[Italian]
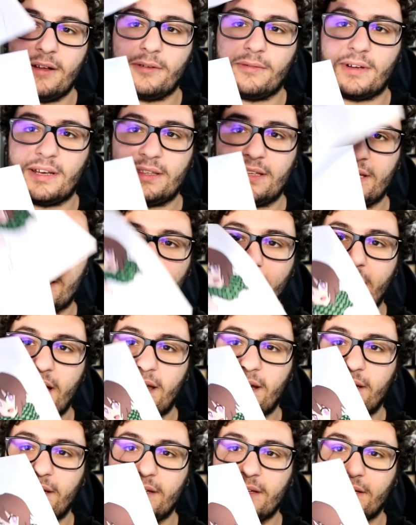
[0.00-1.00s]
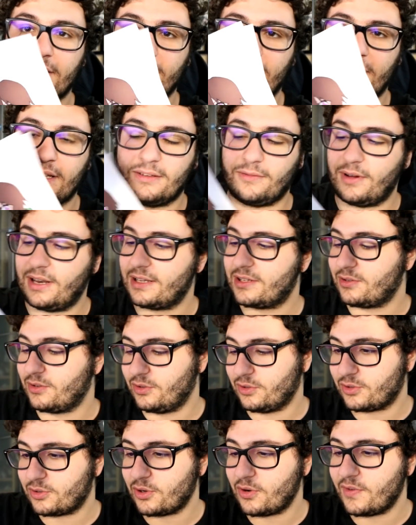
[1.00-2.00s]
guardate che belli, guardate, guardate,
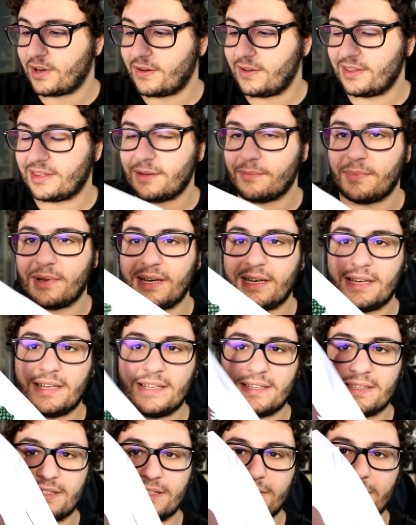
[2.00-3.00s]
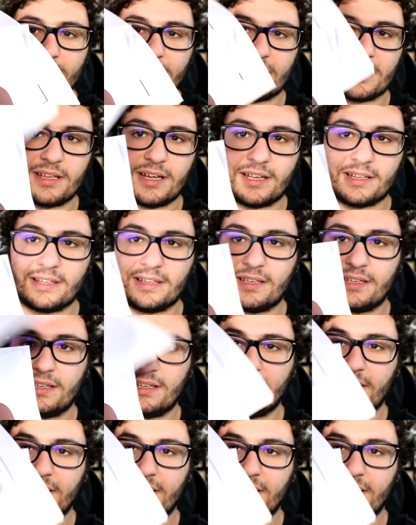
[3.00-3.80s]
sono, sono veramente bellissimi, guardate.